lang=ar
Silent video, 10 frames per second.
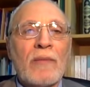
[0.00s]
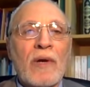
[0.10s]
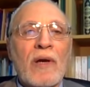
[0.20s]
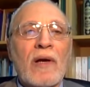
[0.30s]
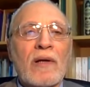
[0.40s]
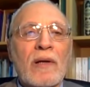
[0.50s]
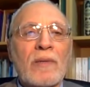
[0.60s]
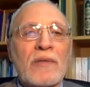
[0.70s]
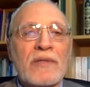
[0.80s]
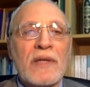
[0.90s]
مكان
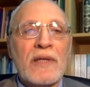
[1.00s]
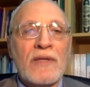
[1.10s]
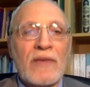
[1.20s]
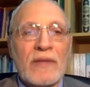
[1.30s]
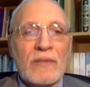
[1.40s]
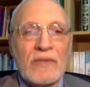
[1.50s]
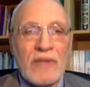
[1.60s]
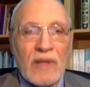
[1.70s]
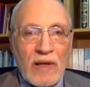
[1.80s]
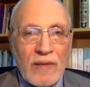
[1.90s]
قبر السيدة فاطمة
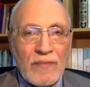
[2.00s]
الزهراء